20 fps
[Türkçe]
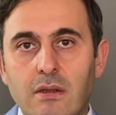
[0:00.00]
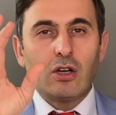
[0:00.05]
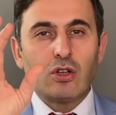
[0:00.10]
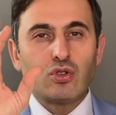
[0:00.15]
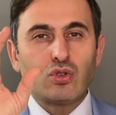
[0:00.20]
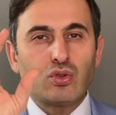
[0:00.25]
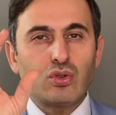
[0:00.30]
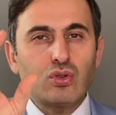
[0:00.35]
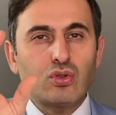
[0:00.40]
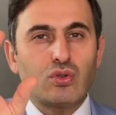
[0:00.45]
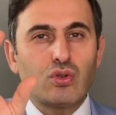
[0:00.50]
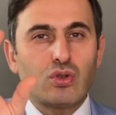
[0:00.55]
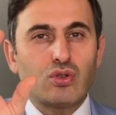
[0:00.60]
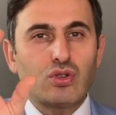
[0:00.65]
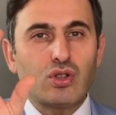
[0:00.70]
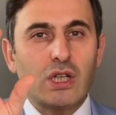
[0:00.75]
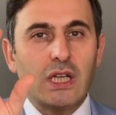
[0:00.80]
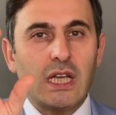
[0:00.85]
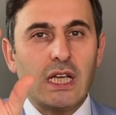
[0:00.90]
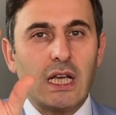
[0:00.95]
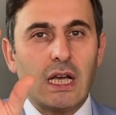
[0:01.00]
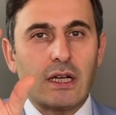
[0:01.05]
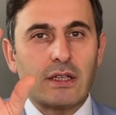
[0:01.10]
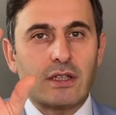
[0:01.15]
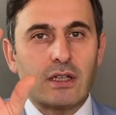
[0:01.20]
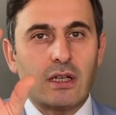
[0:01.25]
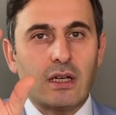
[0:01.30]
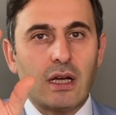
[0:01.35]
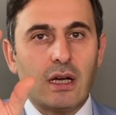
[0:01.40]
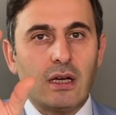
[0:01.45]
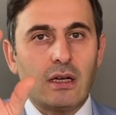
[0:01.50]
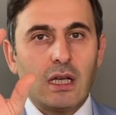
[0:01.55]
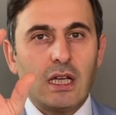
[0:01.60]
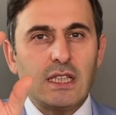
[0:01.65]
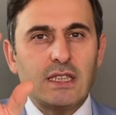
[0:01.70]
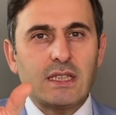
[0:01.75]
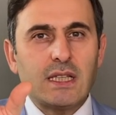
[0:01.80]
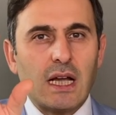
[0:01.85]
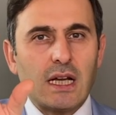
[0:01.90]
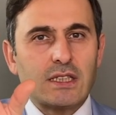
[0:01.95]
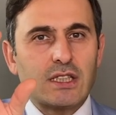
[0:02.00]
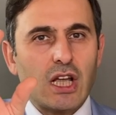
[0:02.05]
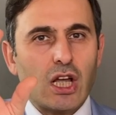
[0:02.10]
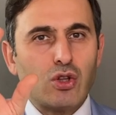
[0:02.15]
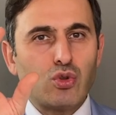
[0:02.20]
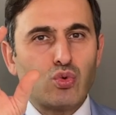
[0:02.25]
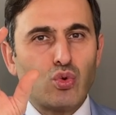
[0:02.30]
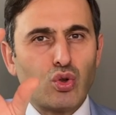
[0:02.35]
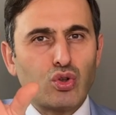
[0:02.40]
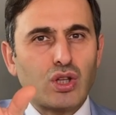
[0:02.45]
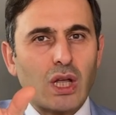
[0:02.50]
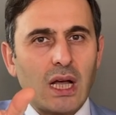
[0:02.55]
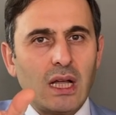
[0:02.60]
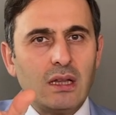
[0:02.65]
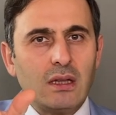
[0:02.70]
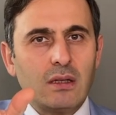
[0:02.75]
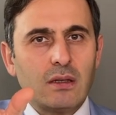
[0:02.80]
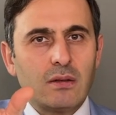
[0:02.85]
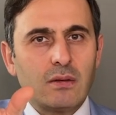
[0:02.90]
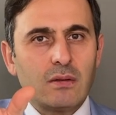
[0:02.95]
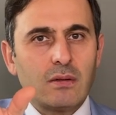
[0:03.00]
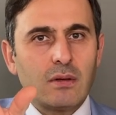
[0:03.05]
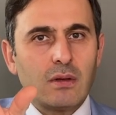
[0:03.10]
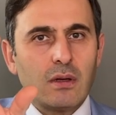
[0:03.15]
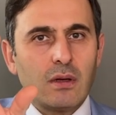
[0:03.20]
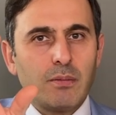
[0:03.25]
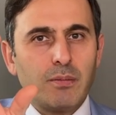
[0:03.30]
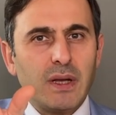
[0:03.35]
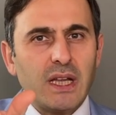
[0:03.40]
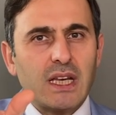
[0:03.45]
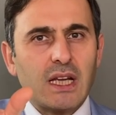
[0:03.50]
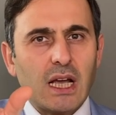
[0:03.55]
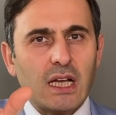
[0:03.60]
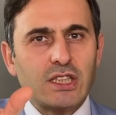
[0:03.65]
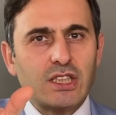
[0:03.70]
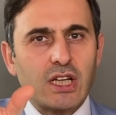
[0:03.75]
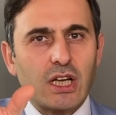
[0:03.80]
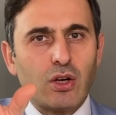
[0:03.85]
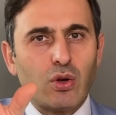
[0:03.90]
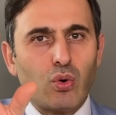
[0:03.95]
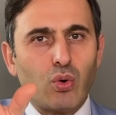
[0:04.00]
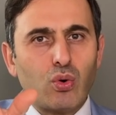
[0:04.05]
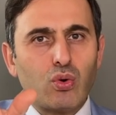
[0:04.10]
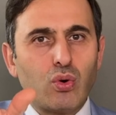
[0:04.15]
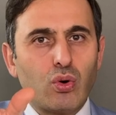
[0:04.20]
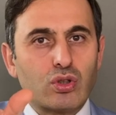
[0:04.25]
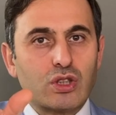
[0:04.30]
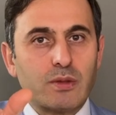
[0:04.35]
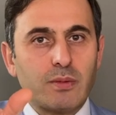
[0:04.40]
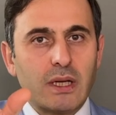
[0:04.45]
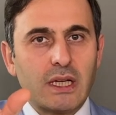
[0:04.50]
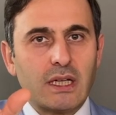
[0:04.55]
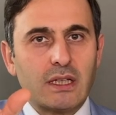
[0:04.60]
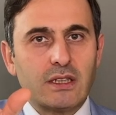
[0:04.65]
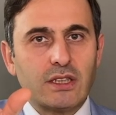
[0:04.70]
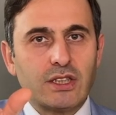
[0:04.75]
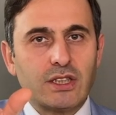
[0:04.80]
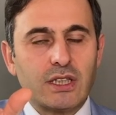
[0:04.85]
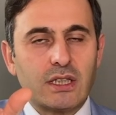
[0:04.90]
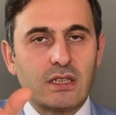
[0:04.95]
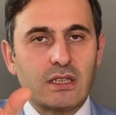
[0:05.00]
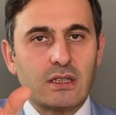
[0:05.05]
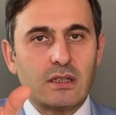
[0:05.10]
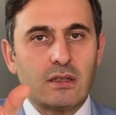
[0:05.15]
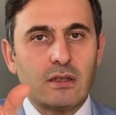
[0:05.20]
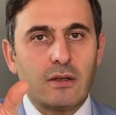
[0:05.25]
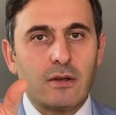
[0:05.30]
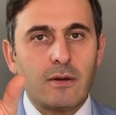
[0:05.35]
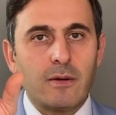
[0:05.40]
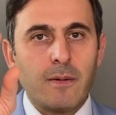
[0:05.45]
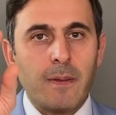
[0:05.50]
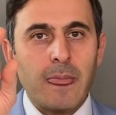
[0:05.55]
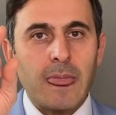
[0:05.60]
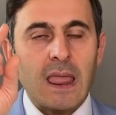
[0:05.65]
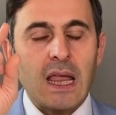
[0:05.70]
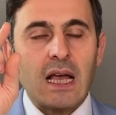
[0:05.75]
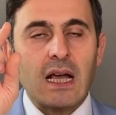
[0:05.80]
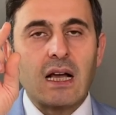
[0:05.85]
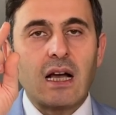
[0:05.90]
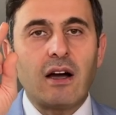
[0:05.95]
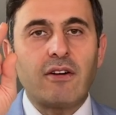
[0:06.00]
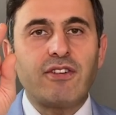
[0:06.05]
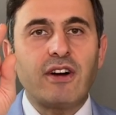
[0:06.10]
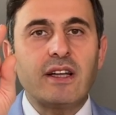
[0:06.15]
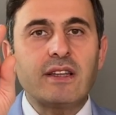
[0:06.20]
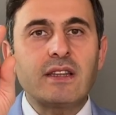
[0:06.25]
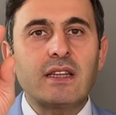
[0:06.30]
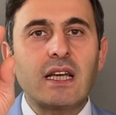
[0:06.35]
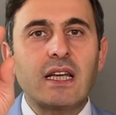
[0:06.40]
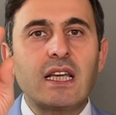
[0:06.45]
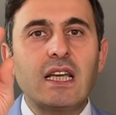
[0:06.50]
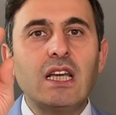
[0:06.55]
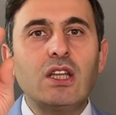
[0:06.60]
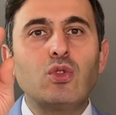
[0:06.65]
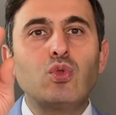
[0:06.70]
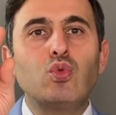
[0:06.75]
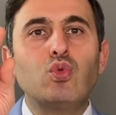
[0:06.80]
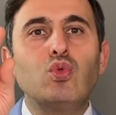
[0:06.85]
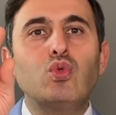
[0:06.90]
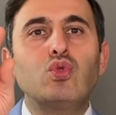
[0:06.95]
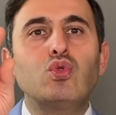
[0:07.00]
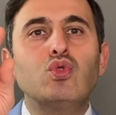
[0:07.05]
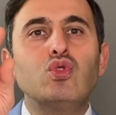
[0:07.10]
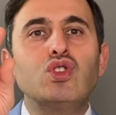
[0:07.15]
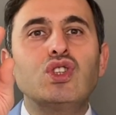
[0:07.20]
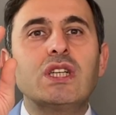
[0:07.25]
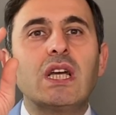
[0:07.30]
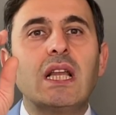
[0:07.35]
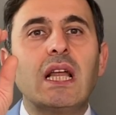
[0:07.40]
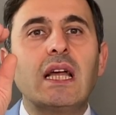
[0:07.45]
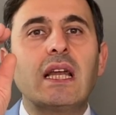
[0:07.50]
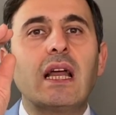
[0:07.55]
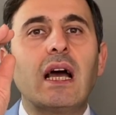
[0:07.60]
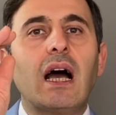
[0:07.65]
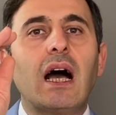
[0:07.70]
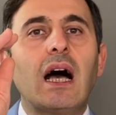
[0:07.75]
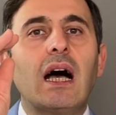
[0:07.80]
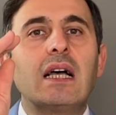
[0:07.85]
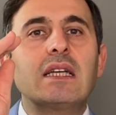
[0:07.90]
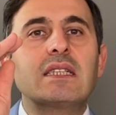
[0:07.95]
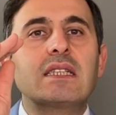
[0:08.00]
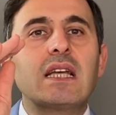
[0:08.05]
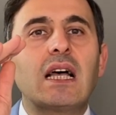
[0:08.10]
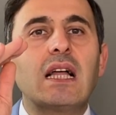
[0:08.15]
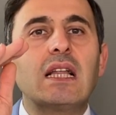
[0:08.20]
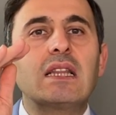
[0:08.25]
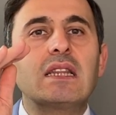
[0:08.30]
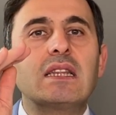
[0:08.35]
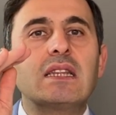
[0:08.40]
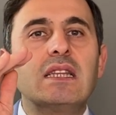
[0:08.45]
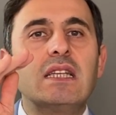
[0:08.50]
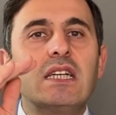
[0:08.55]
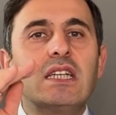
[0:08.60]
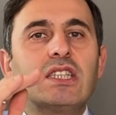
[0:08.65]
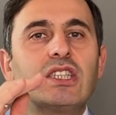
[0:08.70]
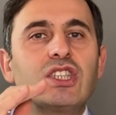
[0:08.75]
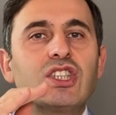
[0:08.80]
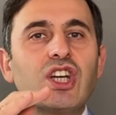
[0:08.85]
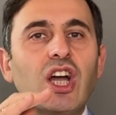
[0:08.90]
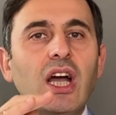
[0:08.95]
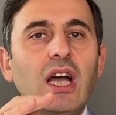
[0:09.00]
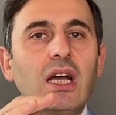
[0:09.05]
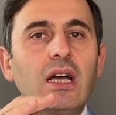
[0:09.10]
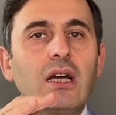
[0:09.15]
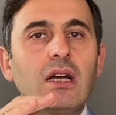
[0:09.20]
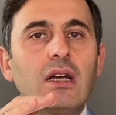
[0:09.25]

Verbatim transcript: Şu sözü iyi hatırla. İstersen not al, birkaç kere oku o zaman anlayacaksın. Kafandaki düşünceler azaldıkça